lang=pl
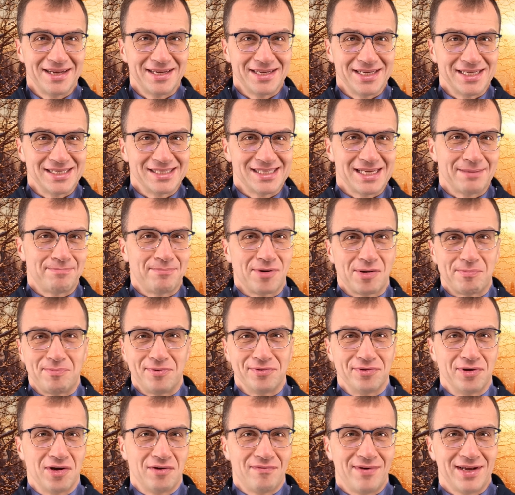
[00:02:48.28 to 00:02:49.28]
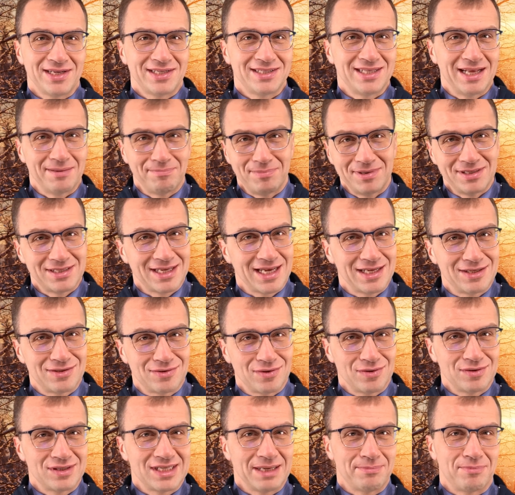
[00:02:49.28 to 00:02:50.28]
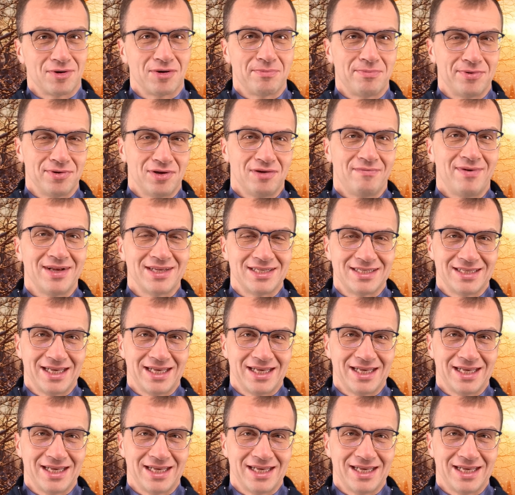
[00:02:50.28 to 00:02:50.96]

Y, zaproponować, napisać coś, zaproponować